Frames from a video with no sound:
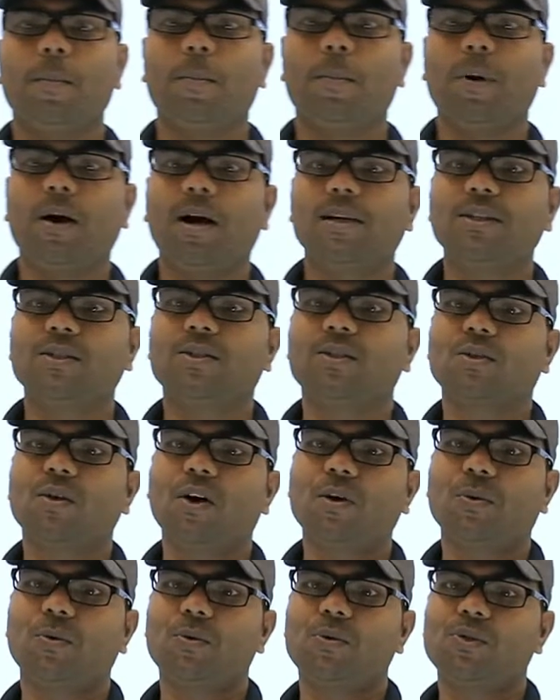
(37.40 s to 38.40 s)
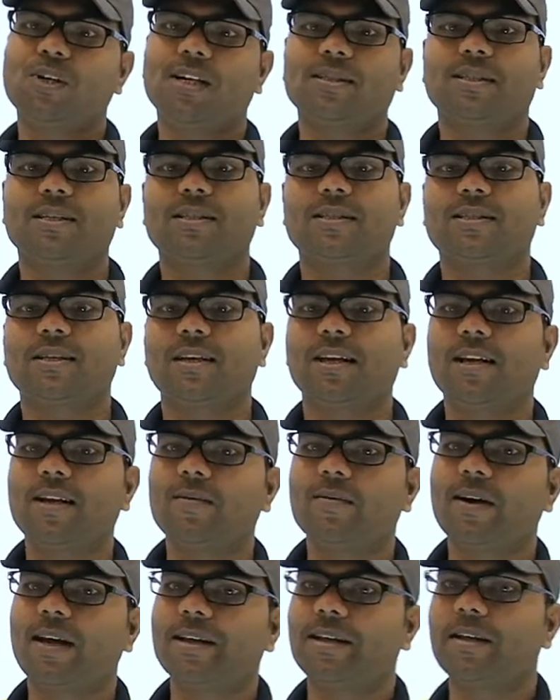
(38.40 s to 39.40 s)
पहली सौर ऊर्जा से चलने
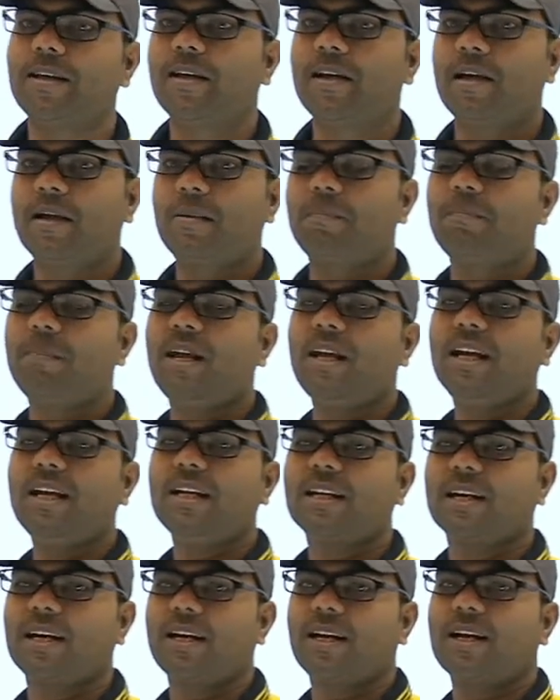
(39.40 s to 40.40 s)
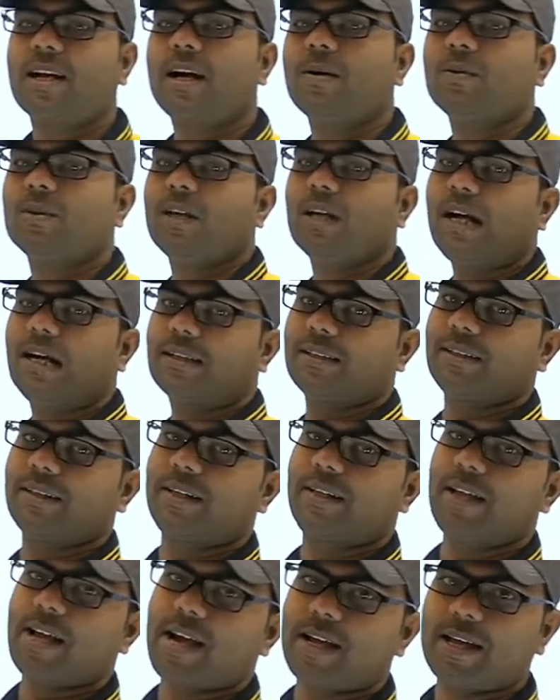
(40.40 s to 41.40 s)
वाली मिनी ट्रेन का उद्घाटन
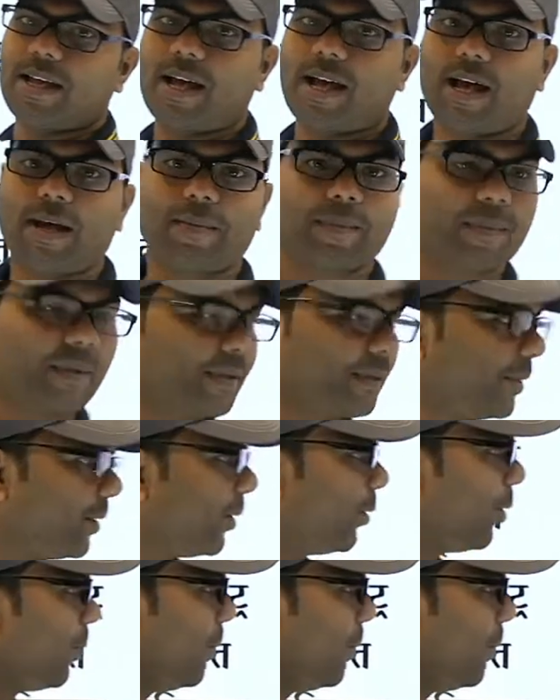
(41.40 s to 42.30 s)
किया गया है जो